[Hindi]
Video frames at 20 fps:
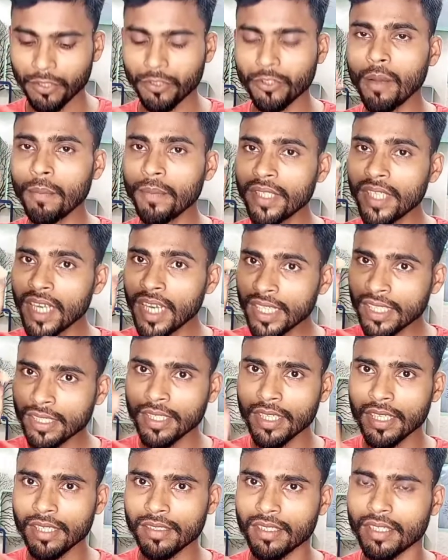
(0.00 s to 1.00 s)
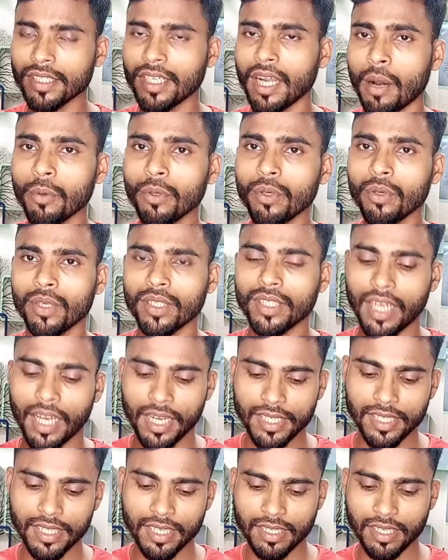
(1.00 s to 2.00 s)
जब ये चीज डाउन होता
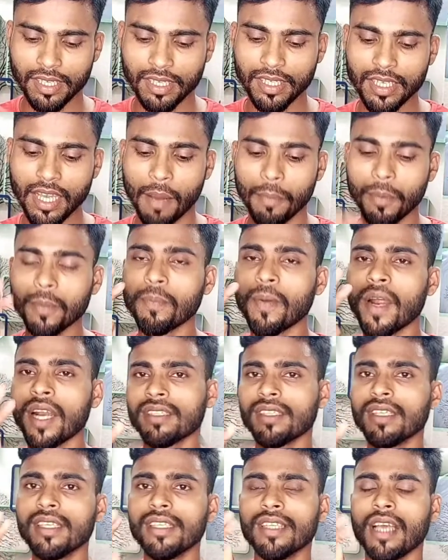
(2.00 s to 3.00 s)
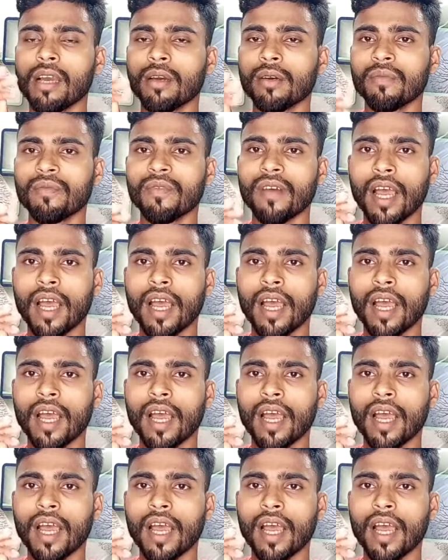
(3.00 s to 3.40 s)
है जैसे कि यहाँ पर परसेंटेज अगर